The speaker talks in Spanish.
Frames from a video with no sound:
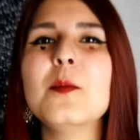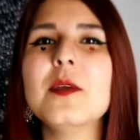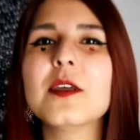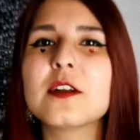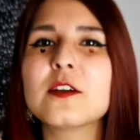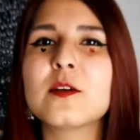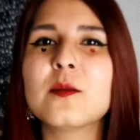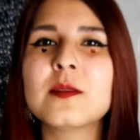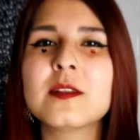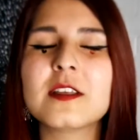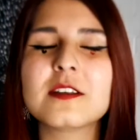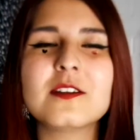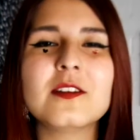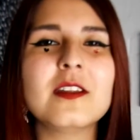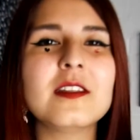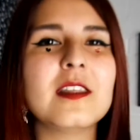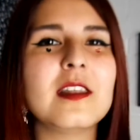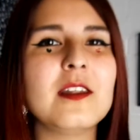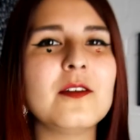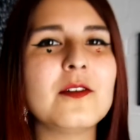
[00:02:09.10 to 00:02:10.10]
Mis
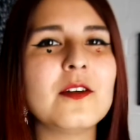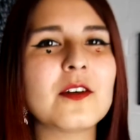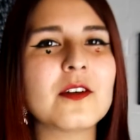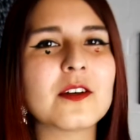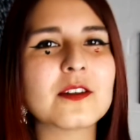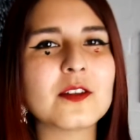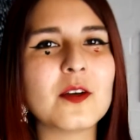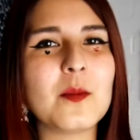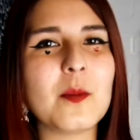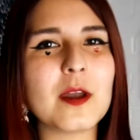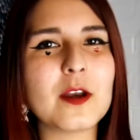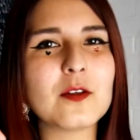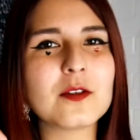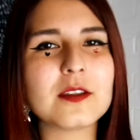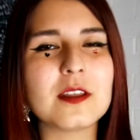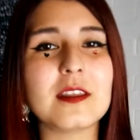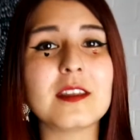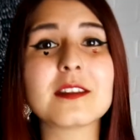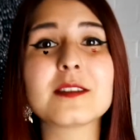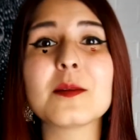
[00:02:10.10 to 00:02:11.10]
recomendaciones de libros cortos para
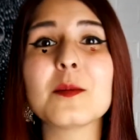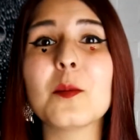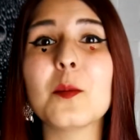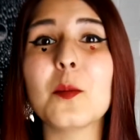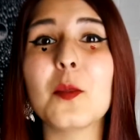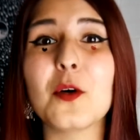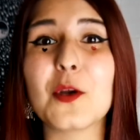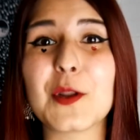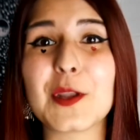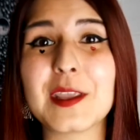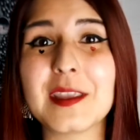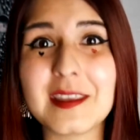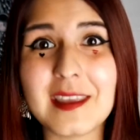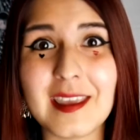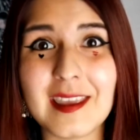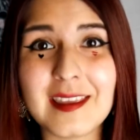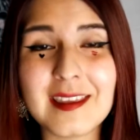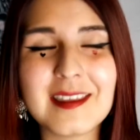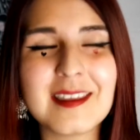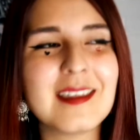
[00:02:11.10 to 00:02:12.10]
ustedes. ¿Por
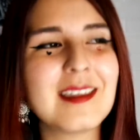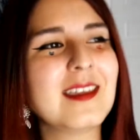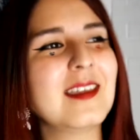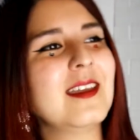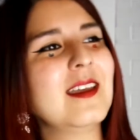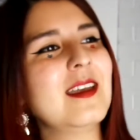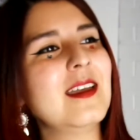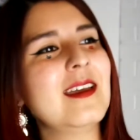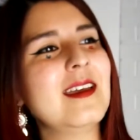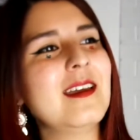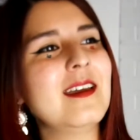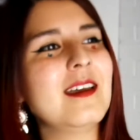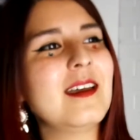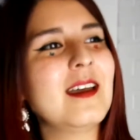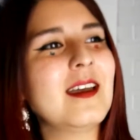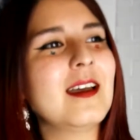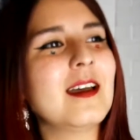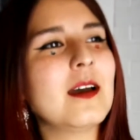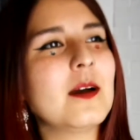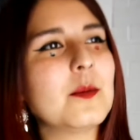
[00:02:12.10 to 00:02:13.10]
qué?
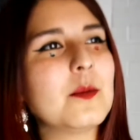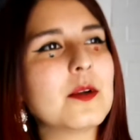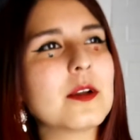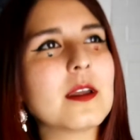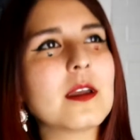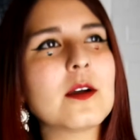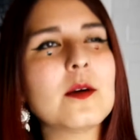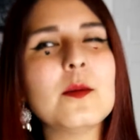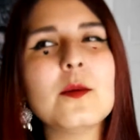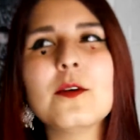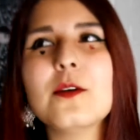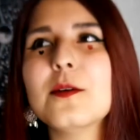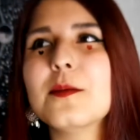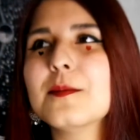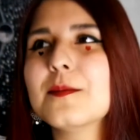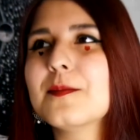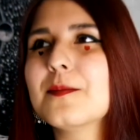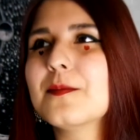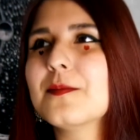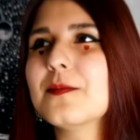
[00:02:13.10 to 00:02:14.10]
Porque como...
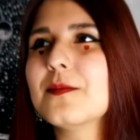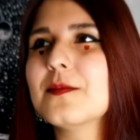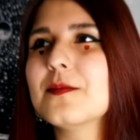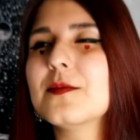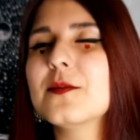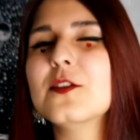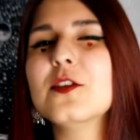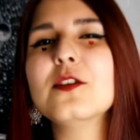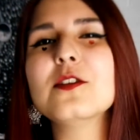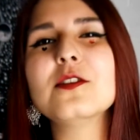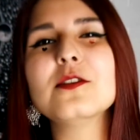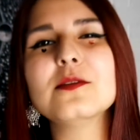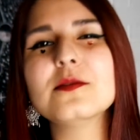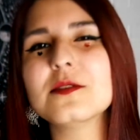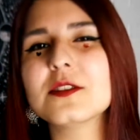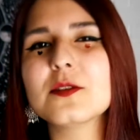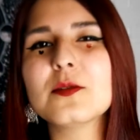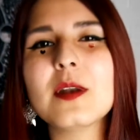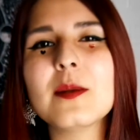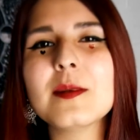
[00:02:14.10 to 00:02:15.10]
No,
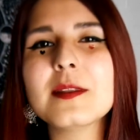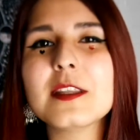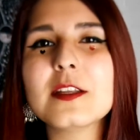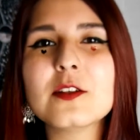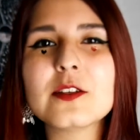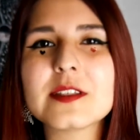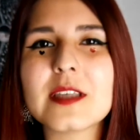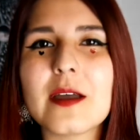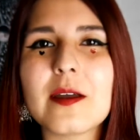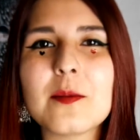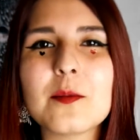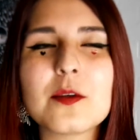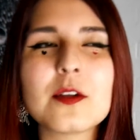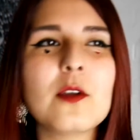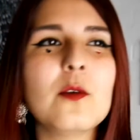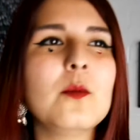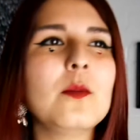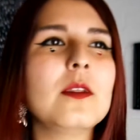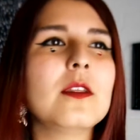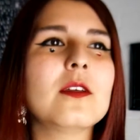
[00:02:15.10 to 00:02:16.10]
no, seguramente no saben,
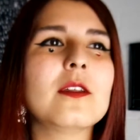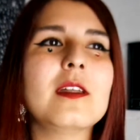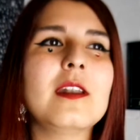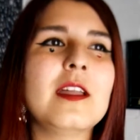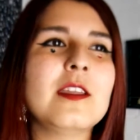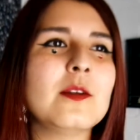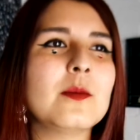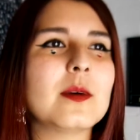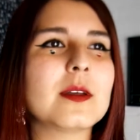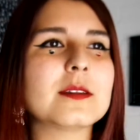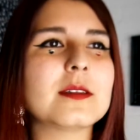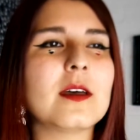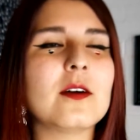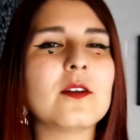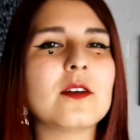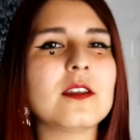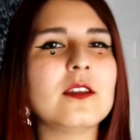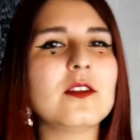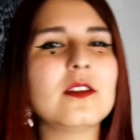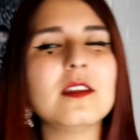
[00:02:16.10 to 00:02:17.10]
porque un video del año
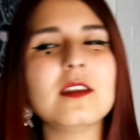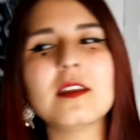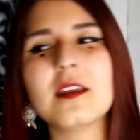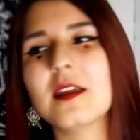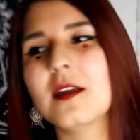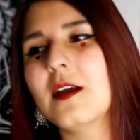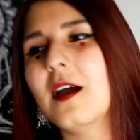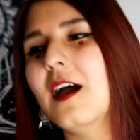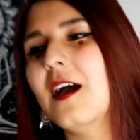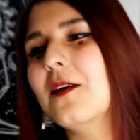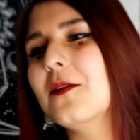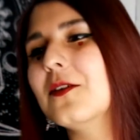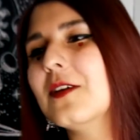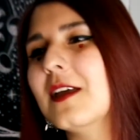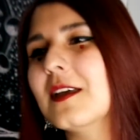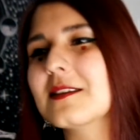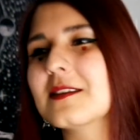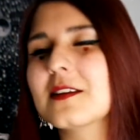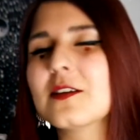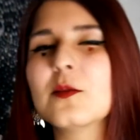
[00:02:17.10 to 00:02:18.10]
pasado yo dije, ah, voy
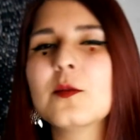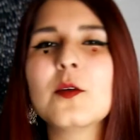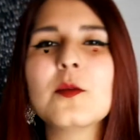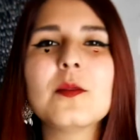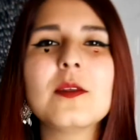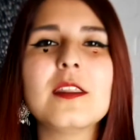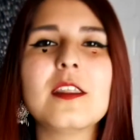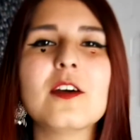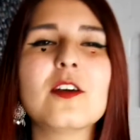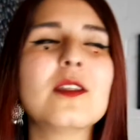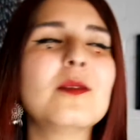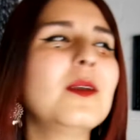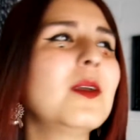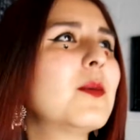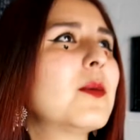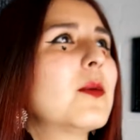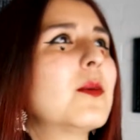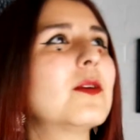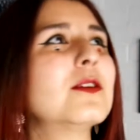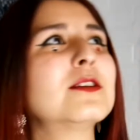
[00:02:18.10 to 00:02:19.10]
a hacer como un video de mis
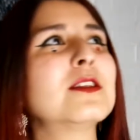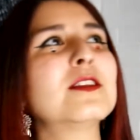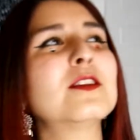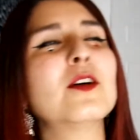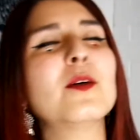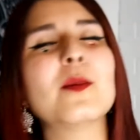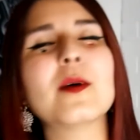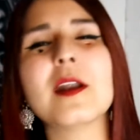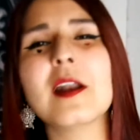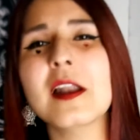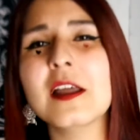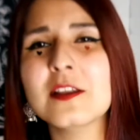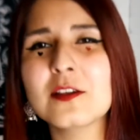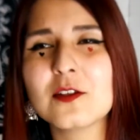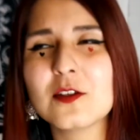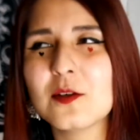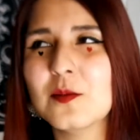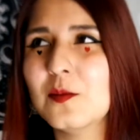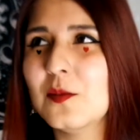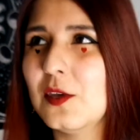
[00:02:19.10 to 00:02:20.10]
propósitos para el
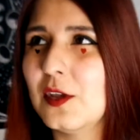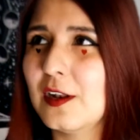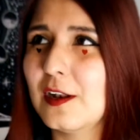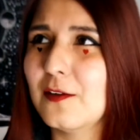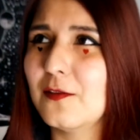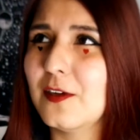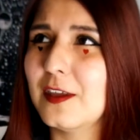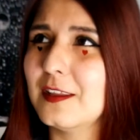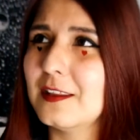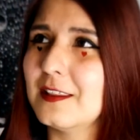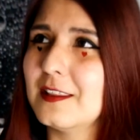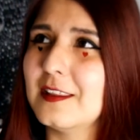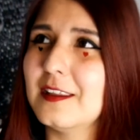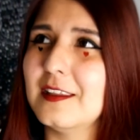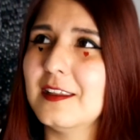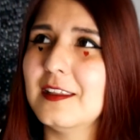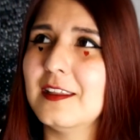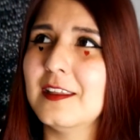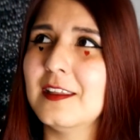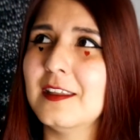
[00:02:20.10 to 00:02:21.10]
año
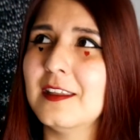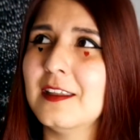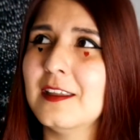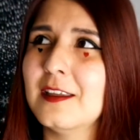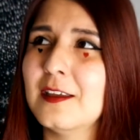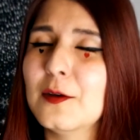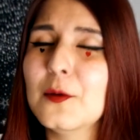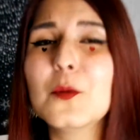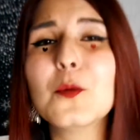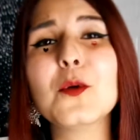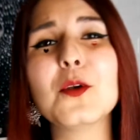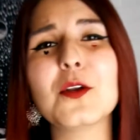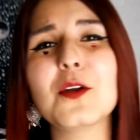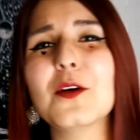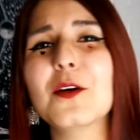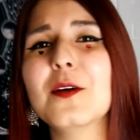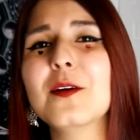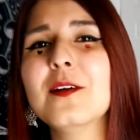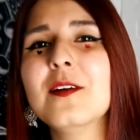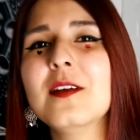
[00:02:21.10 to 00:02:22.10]

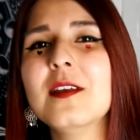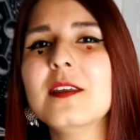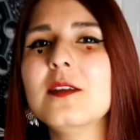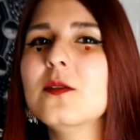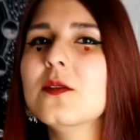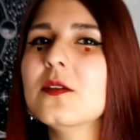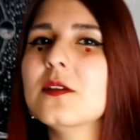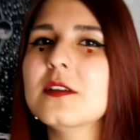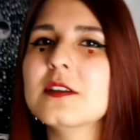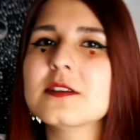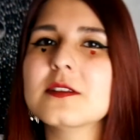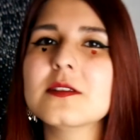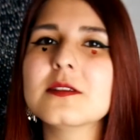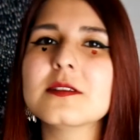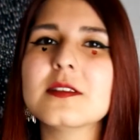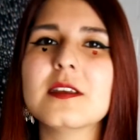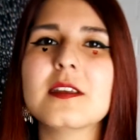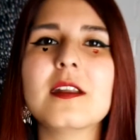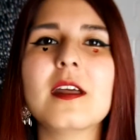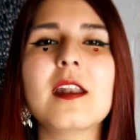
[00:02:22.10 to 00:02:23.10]
2021. Y uno de
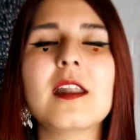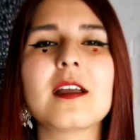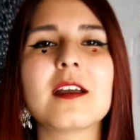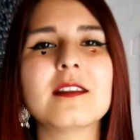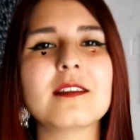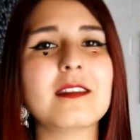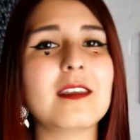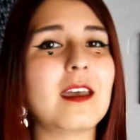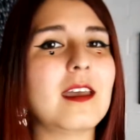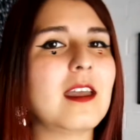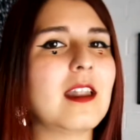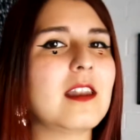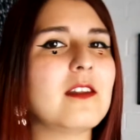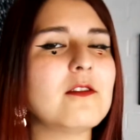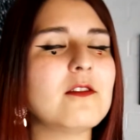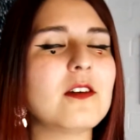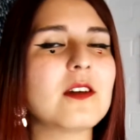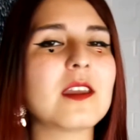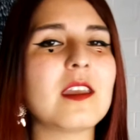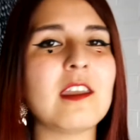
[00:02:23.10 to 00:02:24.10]
esos era la cantidad de
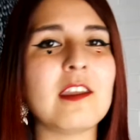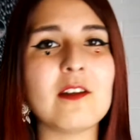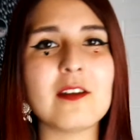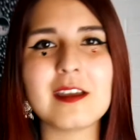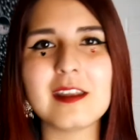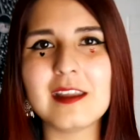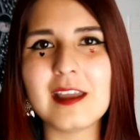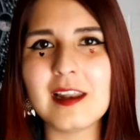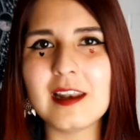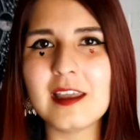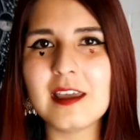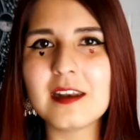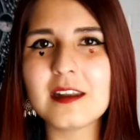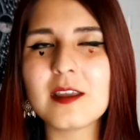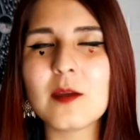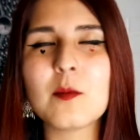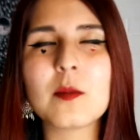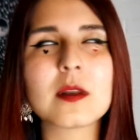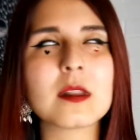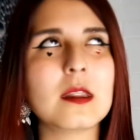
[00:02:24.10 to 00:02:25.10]
libros que yo quería leer,
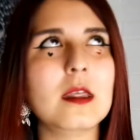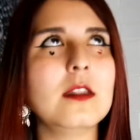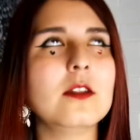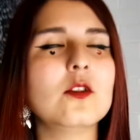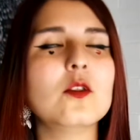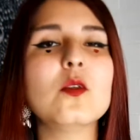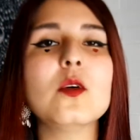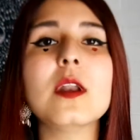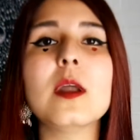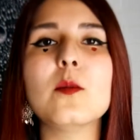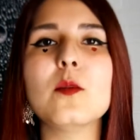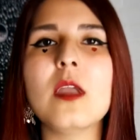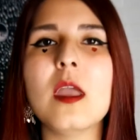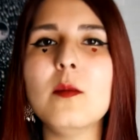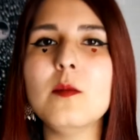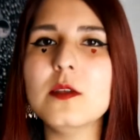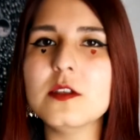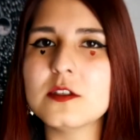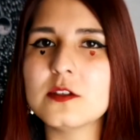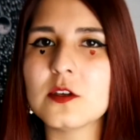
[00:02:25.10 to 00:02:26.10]
que en verdad no era muy
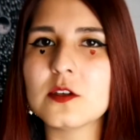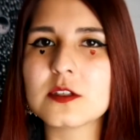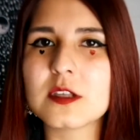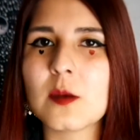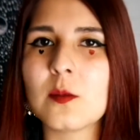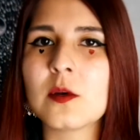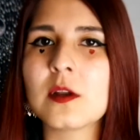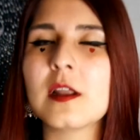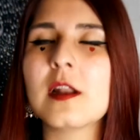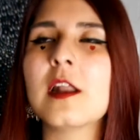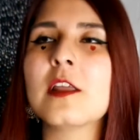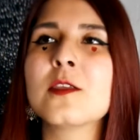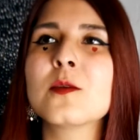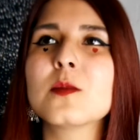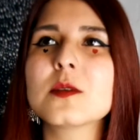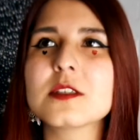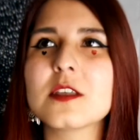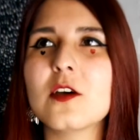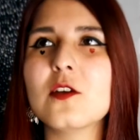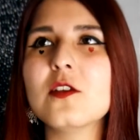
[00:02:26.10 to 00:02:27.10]
ambiciosa, porque el año
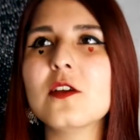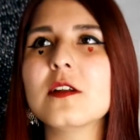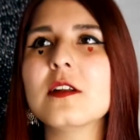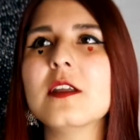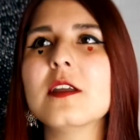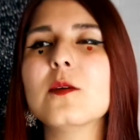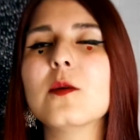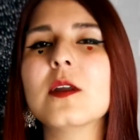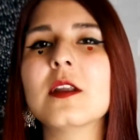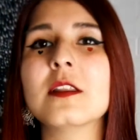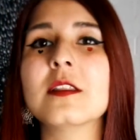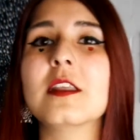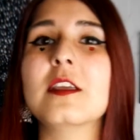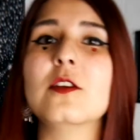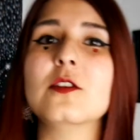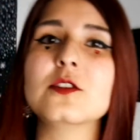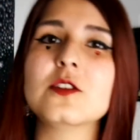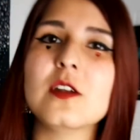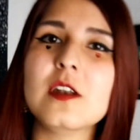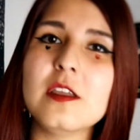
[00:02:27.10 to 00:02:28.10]
pasado yo leí
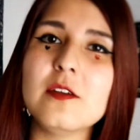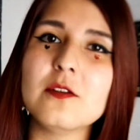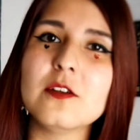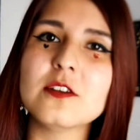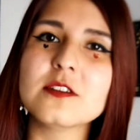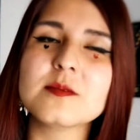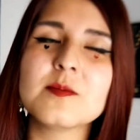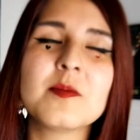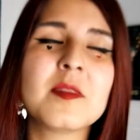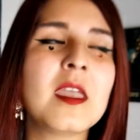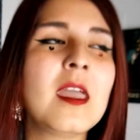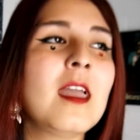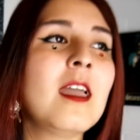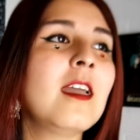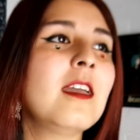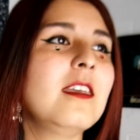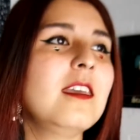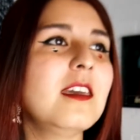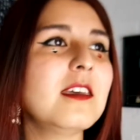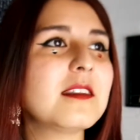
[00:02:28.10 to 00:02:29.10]
48 libros.
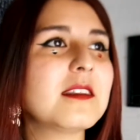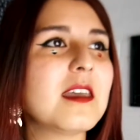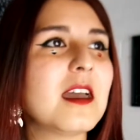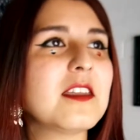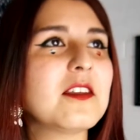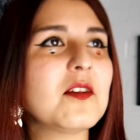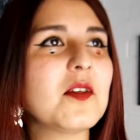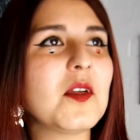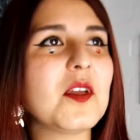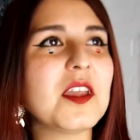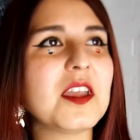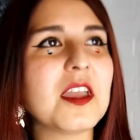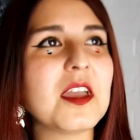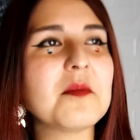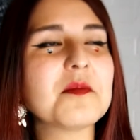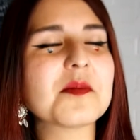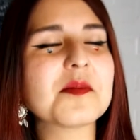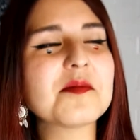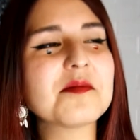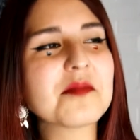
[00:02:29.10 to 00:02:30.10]
Y este año yo
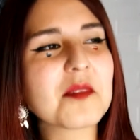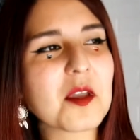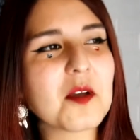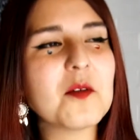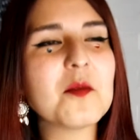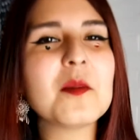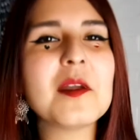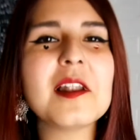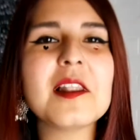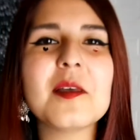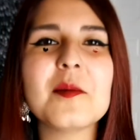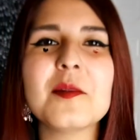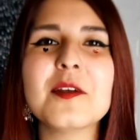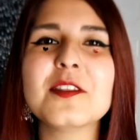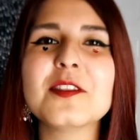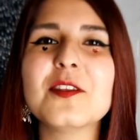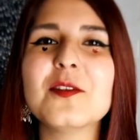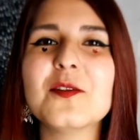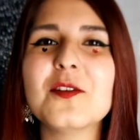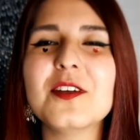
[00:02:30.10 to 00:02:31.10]
dije, mm,
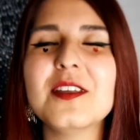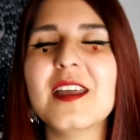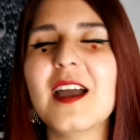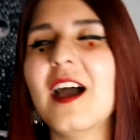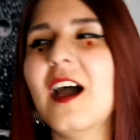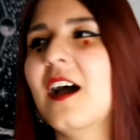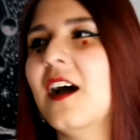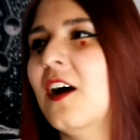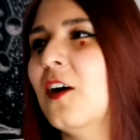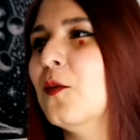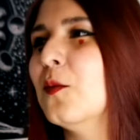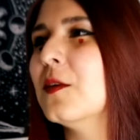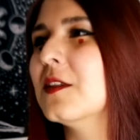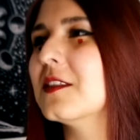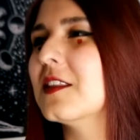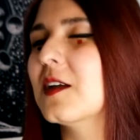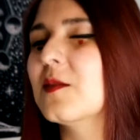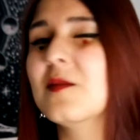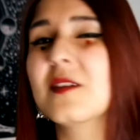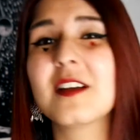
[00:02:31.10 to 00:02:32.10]
humildemente voy a
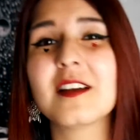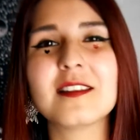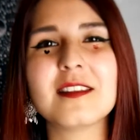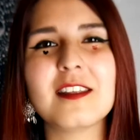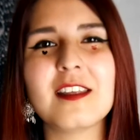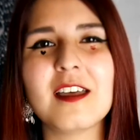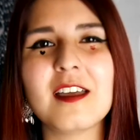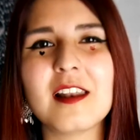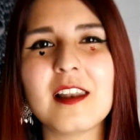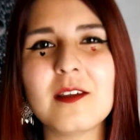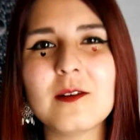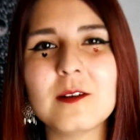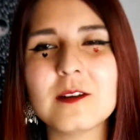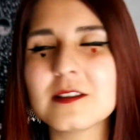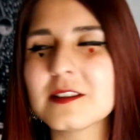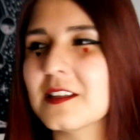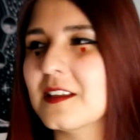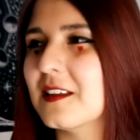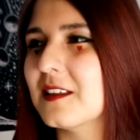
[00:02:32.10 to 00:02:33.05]
aumentar mi cantidad de libros